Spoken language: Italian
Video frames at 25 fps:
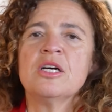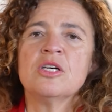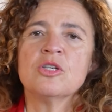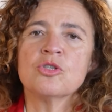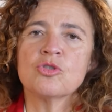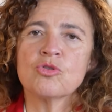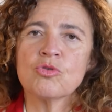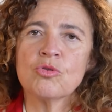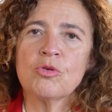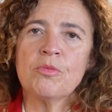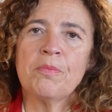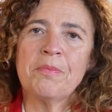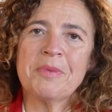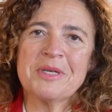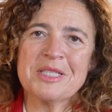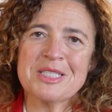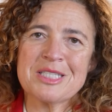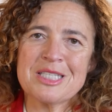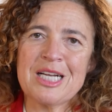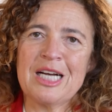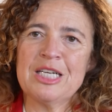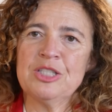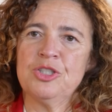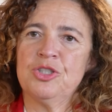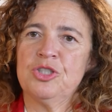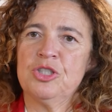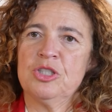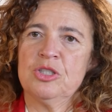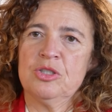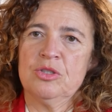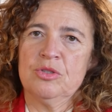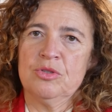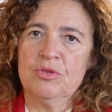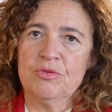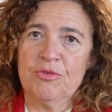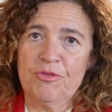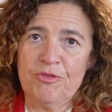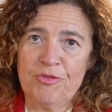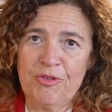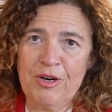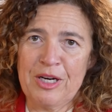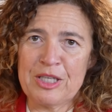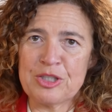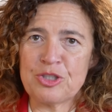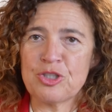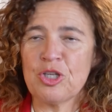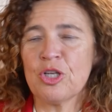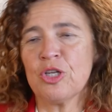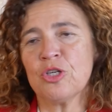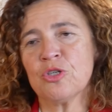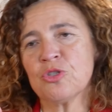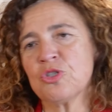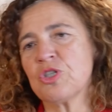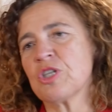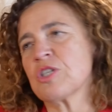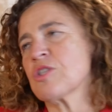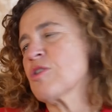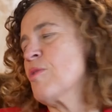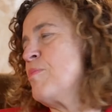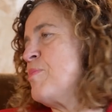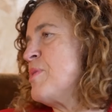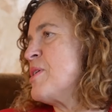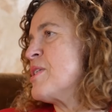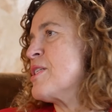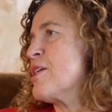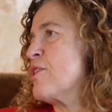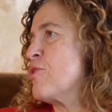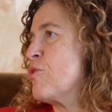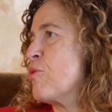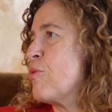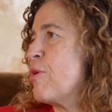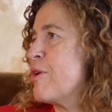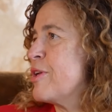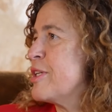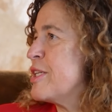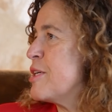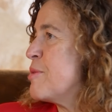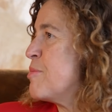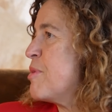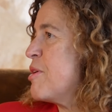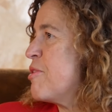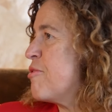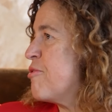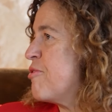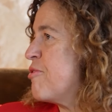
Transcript: Sono passaggi non facili, io già sto pensando a quello dei miei